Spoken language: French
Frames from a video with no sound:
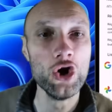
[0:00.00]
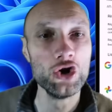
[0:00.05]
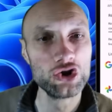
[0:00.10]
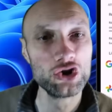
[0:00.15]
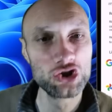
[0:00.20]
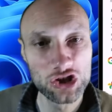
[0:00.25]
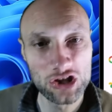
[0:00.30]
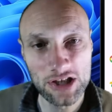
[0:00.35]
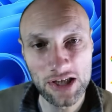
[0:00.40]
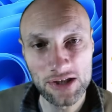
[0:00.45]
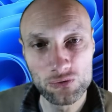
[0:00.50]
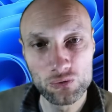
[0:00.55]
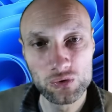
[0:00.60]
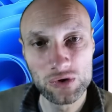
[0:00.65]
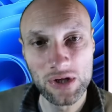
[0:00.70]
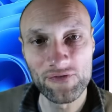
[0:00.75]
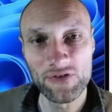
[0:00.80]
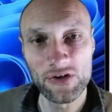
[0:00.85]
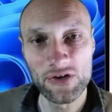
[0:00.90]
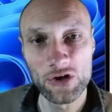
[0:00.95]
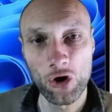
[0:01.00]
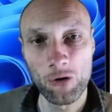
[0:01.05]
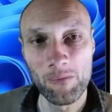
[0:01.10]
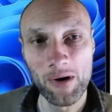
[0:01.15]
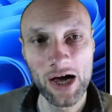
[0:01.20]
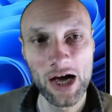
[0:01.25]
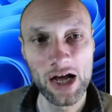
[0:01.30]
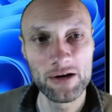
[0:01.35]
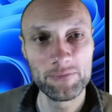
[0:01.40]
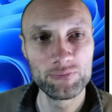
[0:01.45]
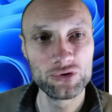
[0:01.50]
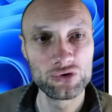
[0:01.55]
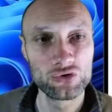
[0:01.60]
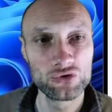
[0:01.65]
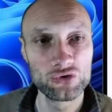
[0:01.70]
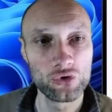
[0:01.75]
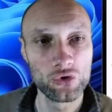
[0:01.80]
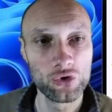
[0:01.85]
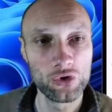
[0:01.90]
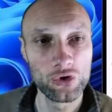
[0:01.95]
ce qui est tout à fait normal
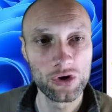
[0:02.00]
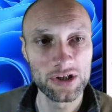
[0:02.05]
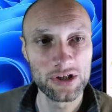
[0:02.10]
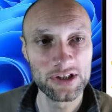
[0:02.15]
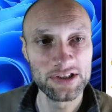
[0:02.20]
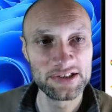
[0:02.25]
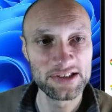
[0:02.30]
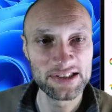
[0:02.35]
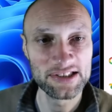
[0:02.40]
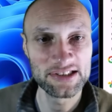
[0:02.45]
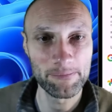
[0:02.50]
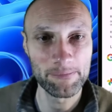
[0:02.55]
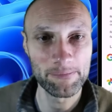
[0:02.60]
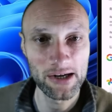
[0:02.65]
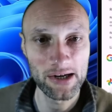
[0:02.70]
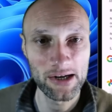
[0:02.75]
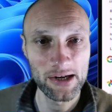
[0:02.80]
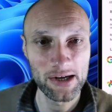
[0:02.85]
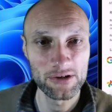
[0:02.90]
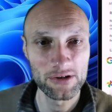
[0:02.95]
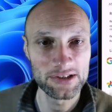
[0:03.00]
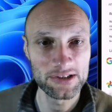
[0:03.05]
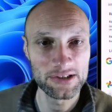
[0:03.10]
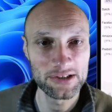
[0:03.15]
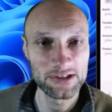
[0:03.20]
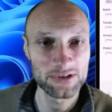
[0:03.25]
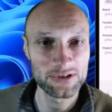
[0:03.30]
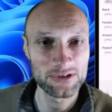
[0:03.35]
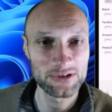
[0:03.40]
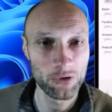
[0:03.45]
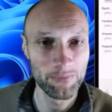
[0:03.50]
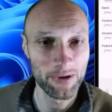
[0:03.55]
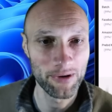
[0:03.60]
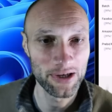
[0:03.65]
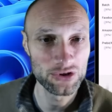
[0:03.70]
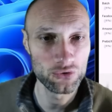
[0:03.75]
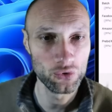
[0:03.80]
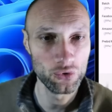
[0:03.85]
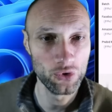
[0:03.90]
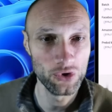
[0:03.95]
puisque ici ça parle essentiellement de
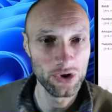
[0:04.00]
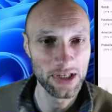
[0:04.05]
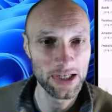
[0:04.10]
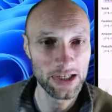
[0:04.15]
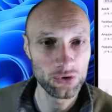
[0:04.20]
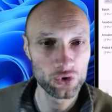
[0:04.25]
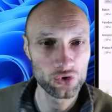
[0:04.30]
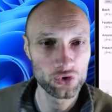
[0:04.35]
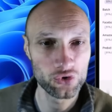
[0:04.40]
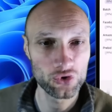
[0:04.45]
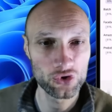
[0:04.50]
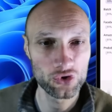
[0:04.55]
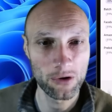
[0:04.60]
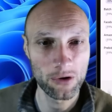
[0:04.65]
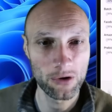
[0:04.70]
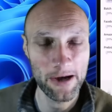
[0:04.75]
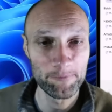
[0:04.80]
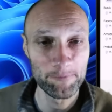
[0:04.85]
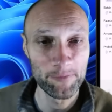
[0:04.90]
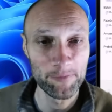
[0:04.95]
bases de données et de choses comme ça.